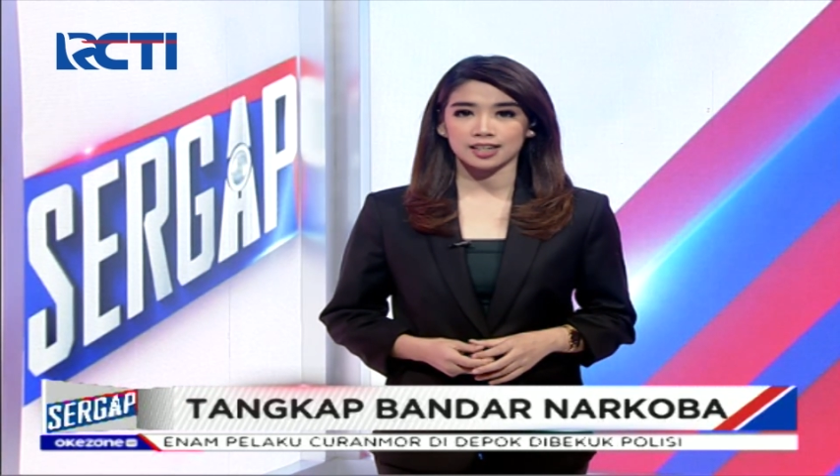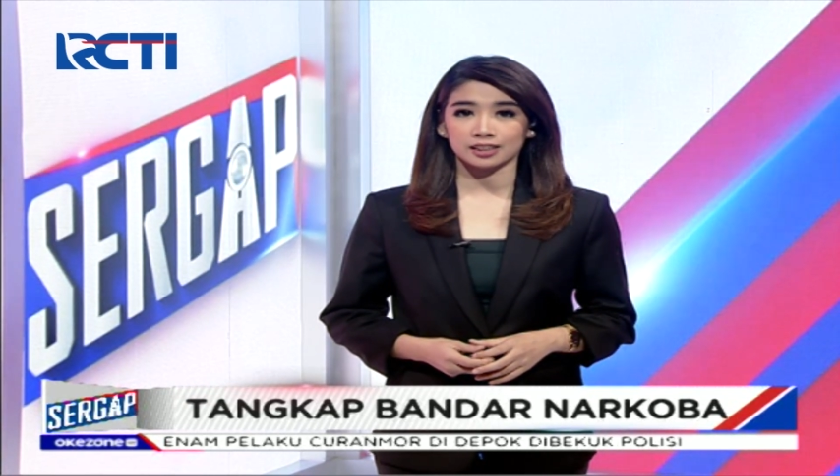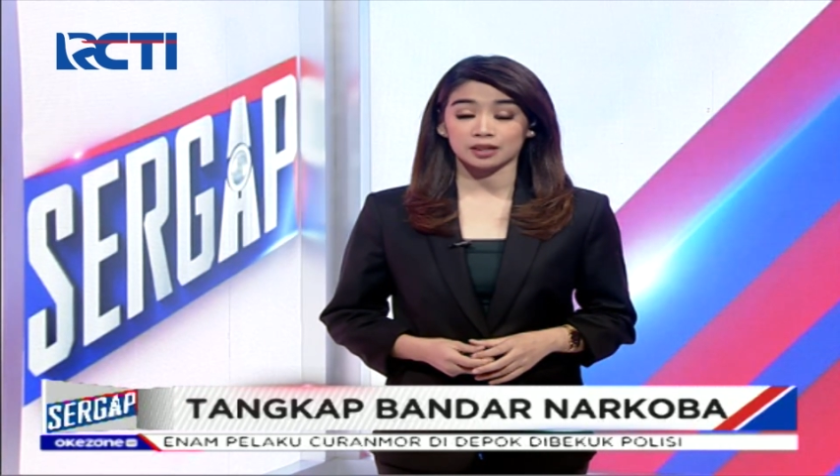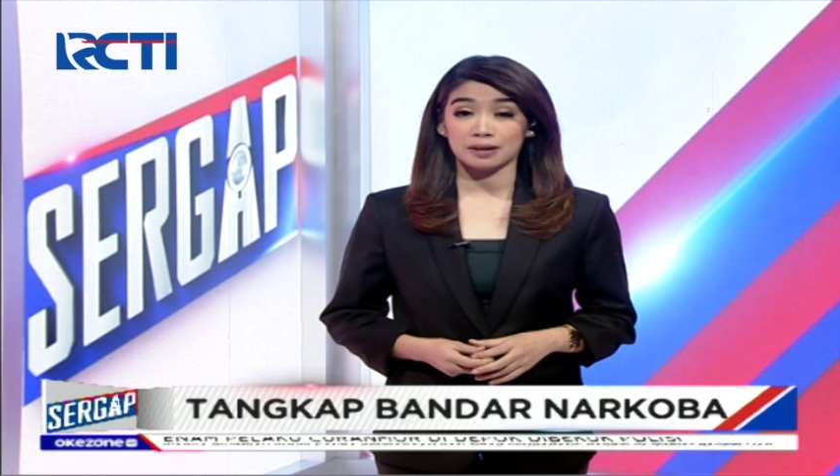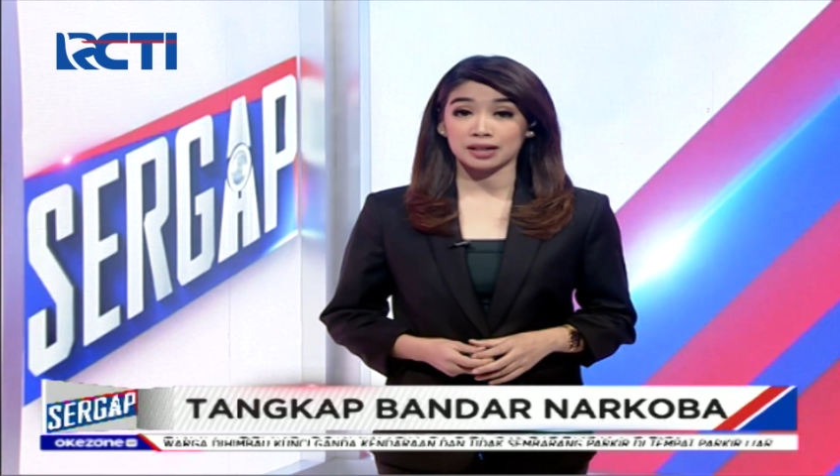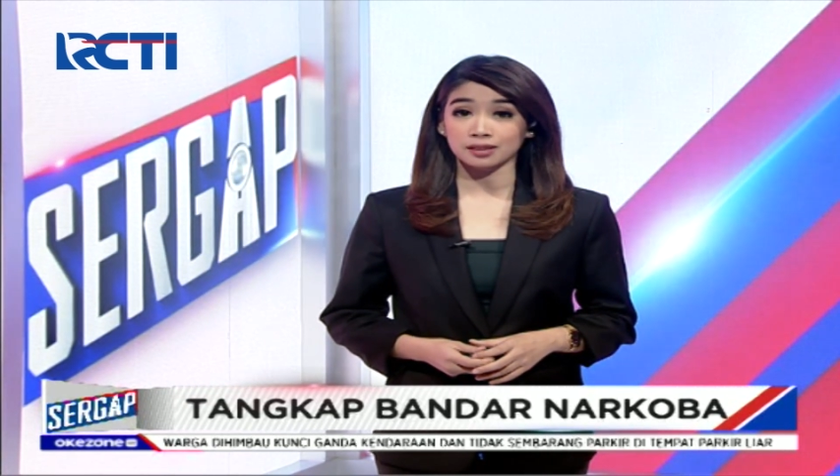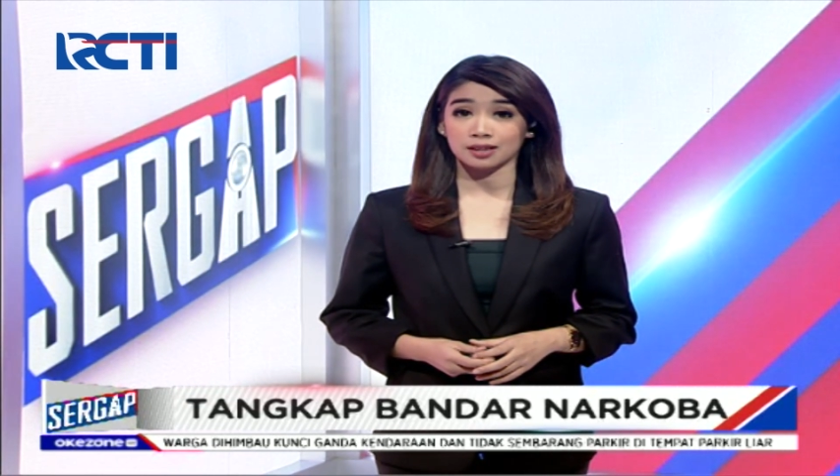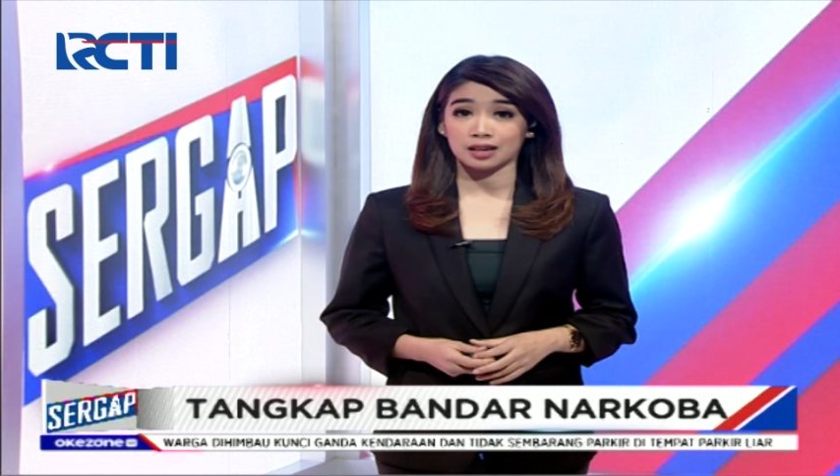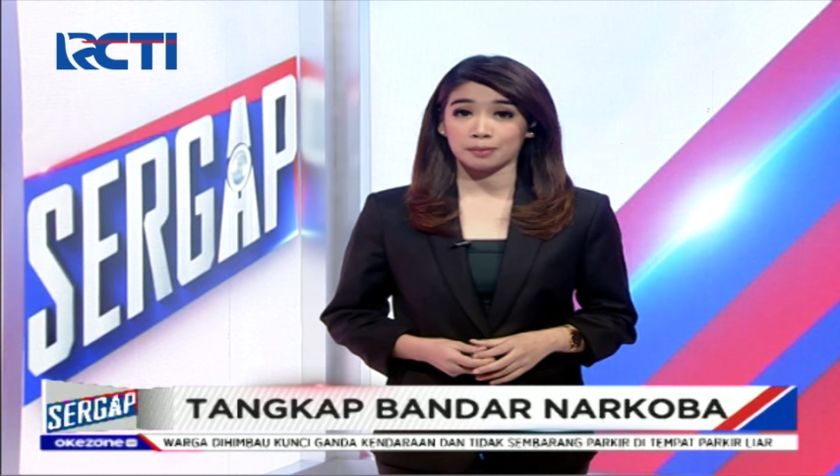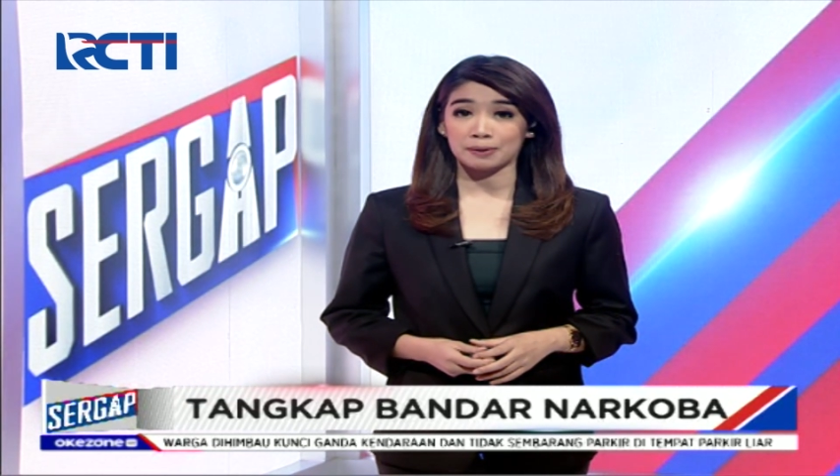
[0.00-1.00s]
Jakarta Barat
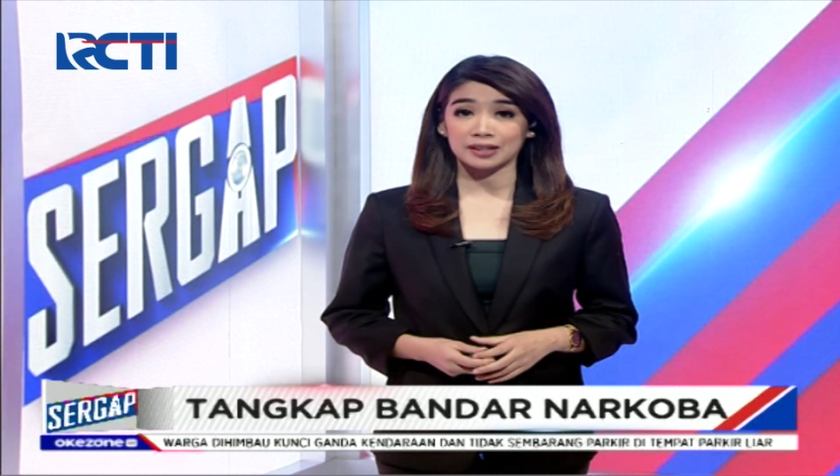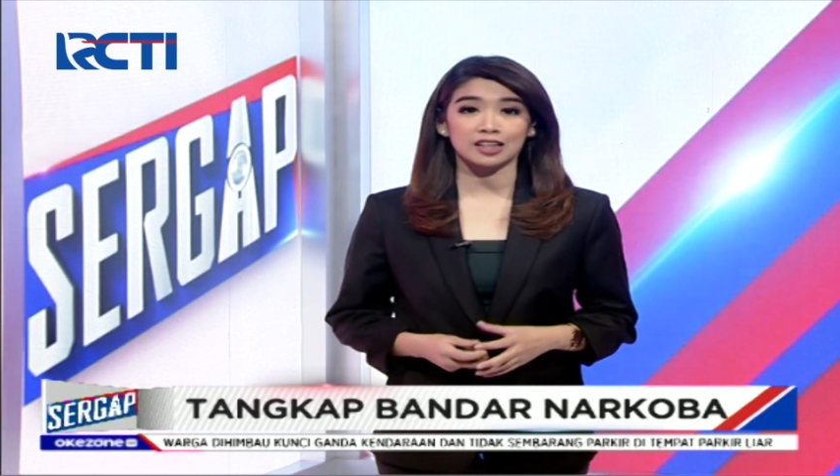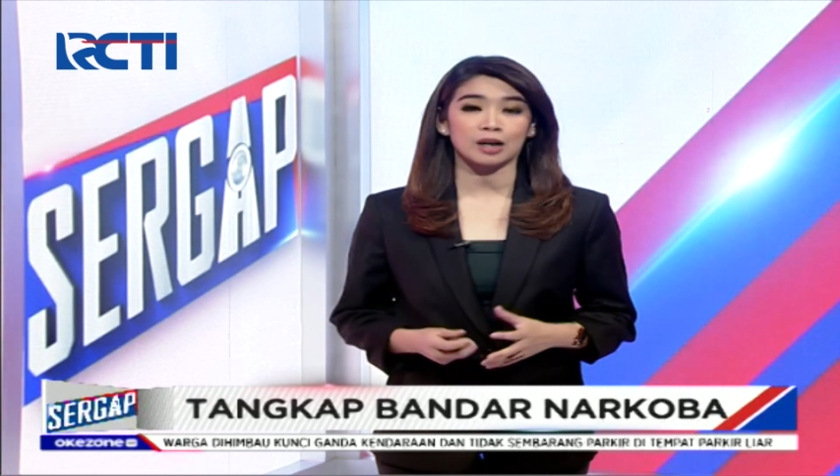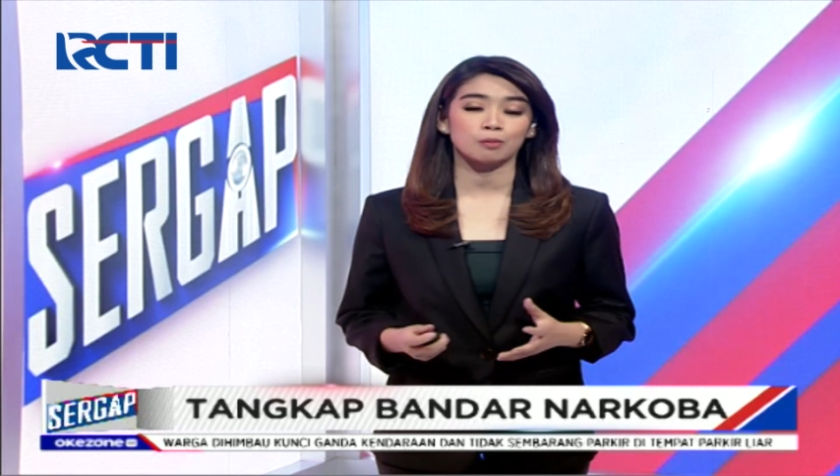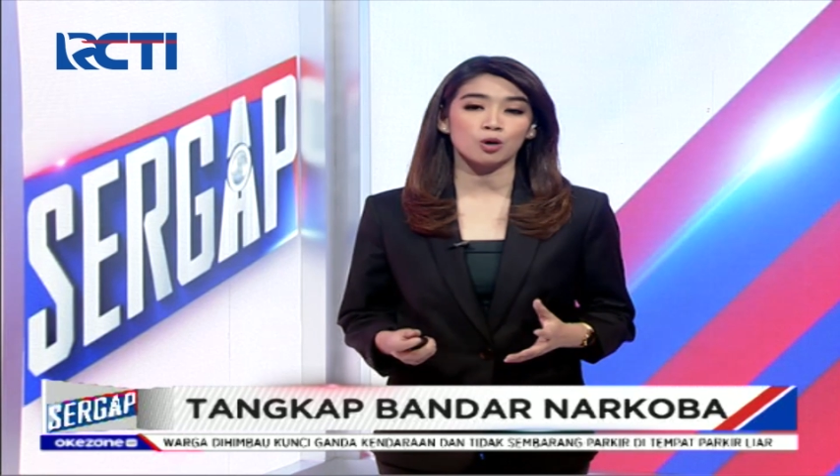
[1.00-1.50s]
dan parkiran